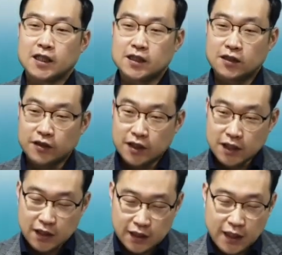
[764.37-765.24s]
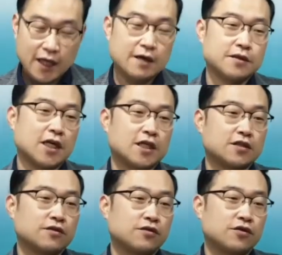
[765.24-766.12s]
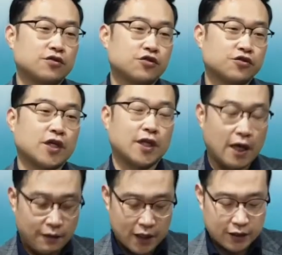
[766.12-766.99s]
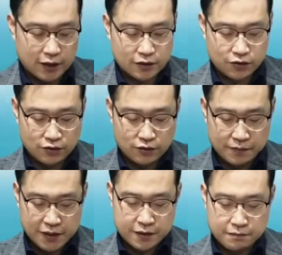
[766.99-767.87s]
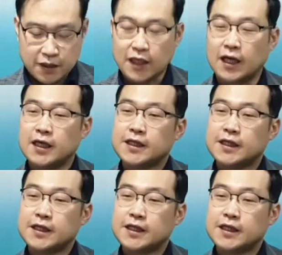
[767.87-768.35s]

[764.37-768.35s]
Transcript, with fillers: 그런 기대감을 가지고 죽게 나와야 될 줄 믿습니다.